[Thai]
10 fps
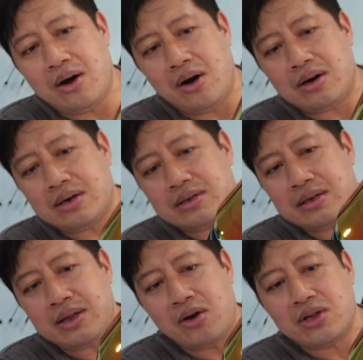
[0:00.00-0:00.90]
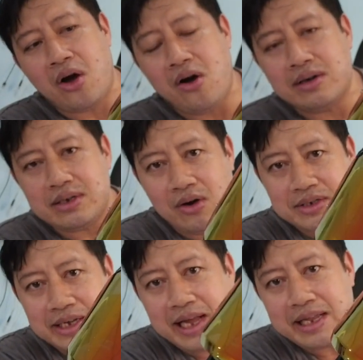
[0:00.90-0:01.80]
ออกทองทองออก
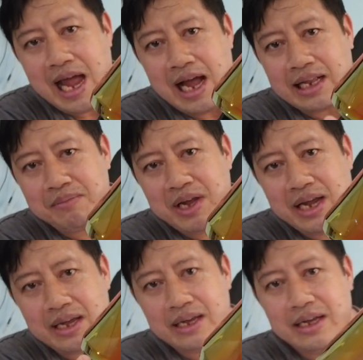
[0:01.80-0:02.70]
สีแดงๆครับนี่